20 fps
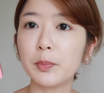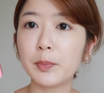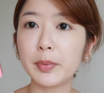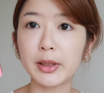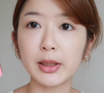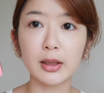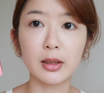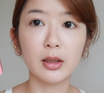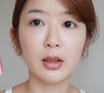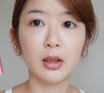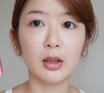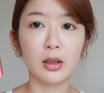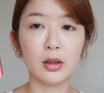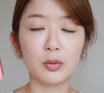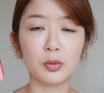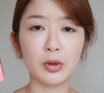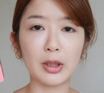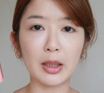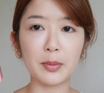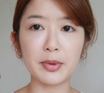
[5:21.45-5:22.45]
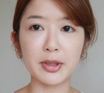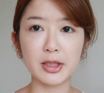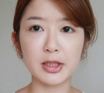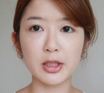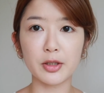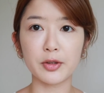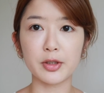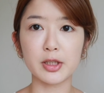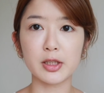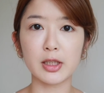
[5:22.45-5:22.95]
饼，我来比
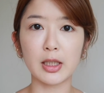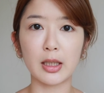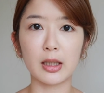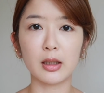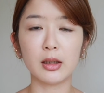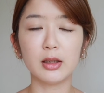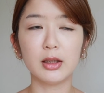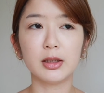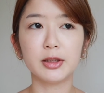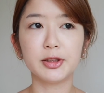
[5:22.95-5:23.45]
较一下